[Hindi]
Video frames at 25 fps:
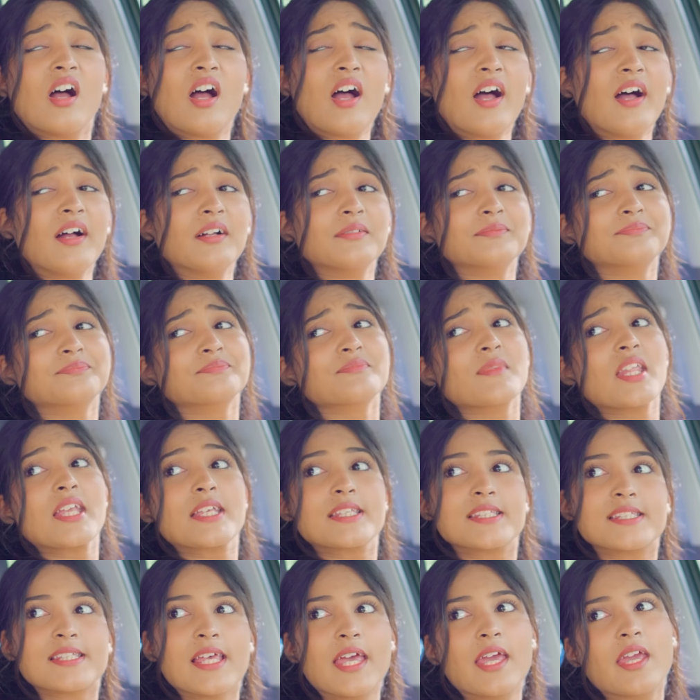हाँ
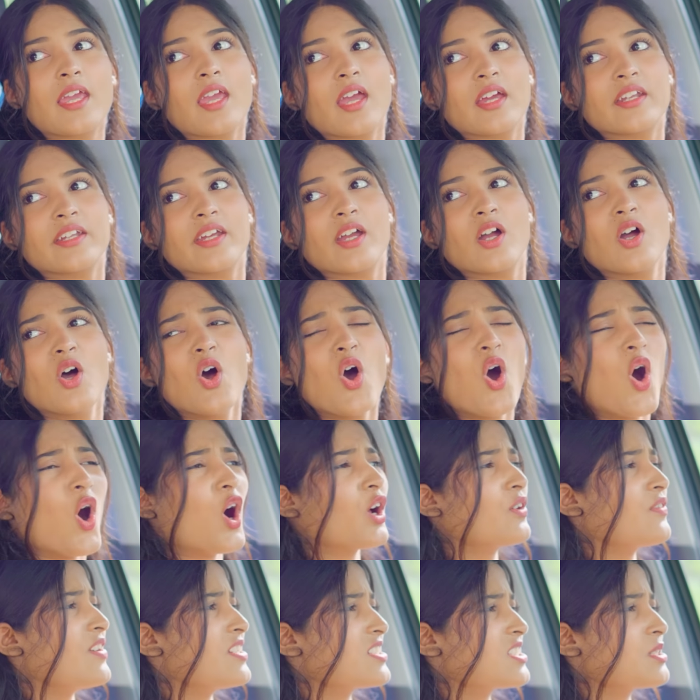सही कह रही है
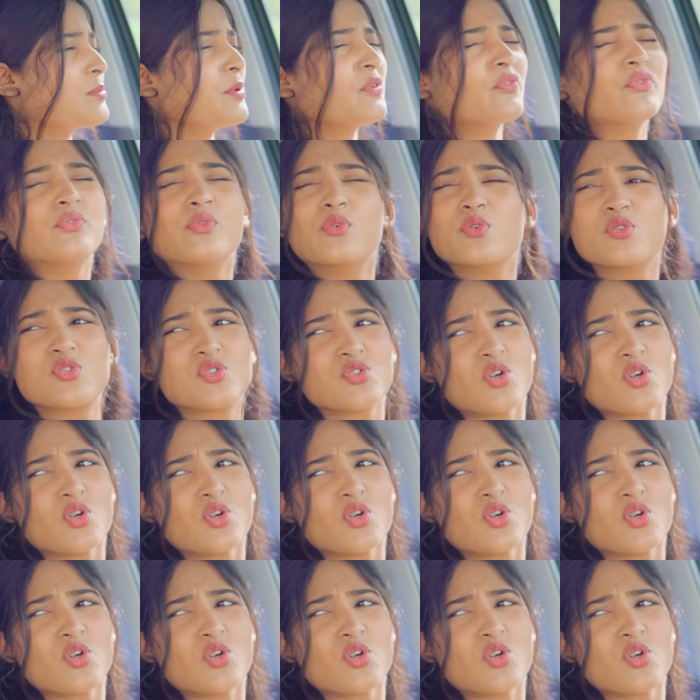और वैसे भी फूड